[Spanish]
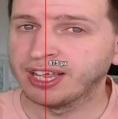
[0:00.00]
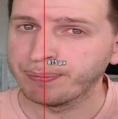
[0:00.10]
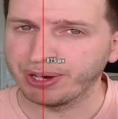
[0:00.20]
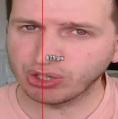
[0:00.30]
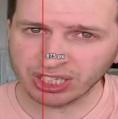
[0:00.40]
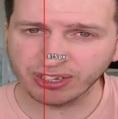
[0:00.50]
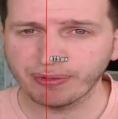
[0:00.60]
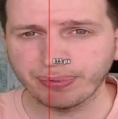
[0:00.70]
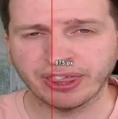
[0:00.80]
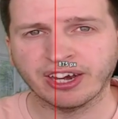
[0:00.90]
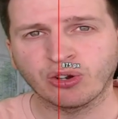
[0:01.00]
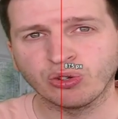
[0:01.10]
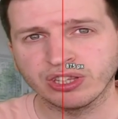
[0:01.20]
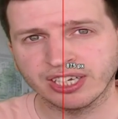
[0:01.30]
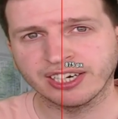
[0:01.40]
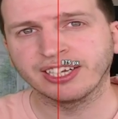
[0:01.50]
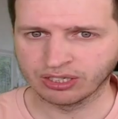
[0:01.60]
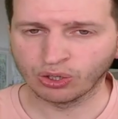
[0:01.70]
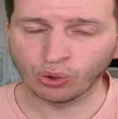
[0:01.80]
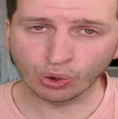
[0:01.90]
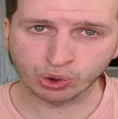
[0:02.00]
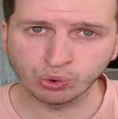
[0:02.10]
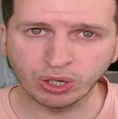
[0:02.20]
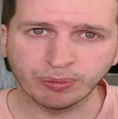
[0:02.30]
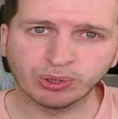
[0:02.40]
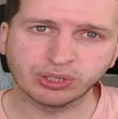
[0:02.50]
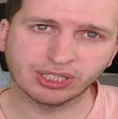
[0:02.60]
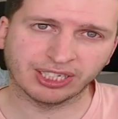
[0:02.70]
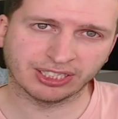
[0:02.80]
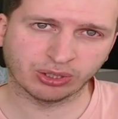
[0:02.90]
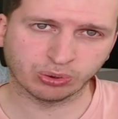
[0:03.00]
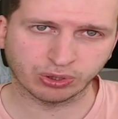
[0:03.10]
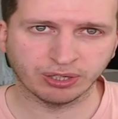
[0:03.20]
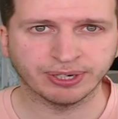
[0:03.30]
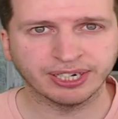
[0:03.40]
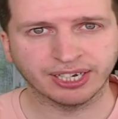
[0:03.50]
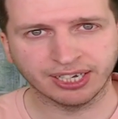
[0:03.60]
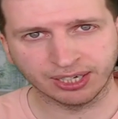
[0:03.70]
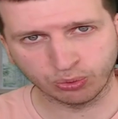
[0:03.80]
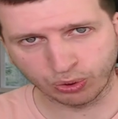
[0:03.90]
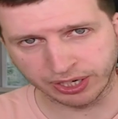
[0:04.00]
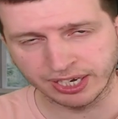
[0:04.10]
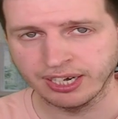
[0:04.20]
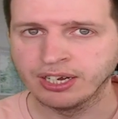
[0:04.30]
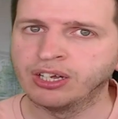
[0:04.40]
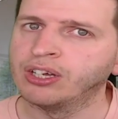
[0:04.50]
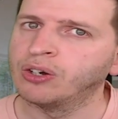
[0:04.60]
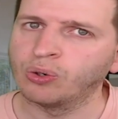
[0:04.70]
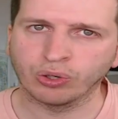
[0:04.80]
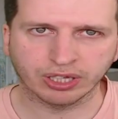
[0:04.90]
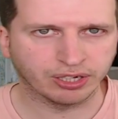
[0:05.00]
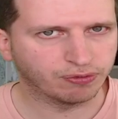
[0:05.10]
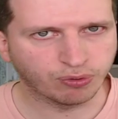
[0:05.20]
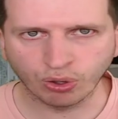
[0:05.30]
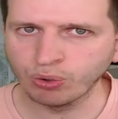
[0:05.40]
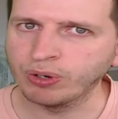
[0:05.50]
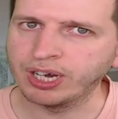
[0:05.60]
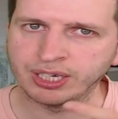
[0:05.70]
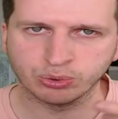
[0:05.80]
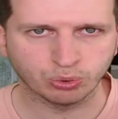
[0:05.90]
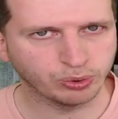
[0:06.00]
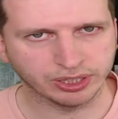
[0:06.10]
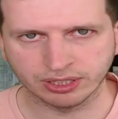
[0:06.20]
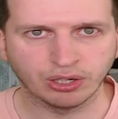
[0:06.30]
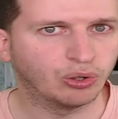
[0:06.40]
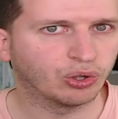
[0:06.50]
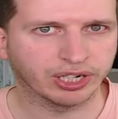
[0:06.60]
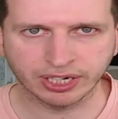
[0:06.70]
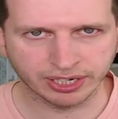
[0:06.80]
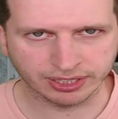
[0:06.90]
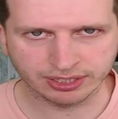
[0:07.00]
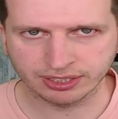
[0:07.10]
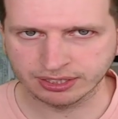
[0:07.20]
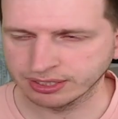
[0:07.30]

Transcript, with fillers: pero sí te va a empezar a contar los nuevos que se suscriban a tu canal o te den follow a tu Twitch, lo que quieras.